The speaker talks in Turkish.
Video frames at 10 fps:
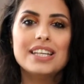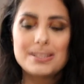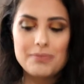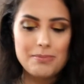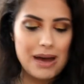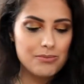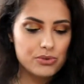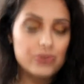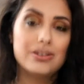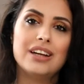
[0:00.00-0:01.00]
Şimdi ben
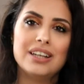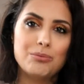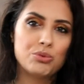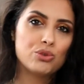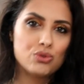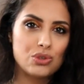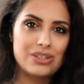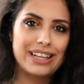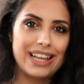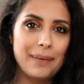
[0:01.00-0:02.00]
bu ürünlerden bugün söz
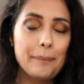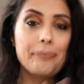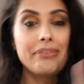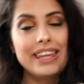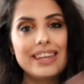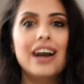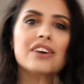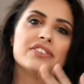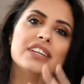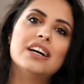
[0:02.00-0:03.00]
edeyim. 2
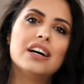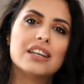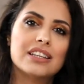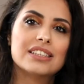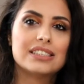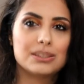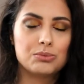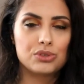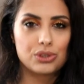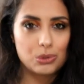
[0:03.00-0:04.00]
hafta aralıksız
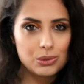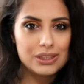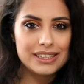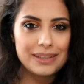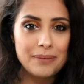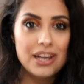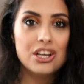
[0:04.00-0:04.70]
bunları kullanayım.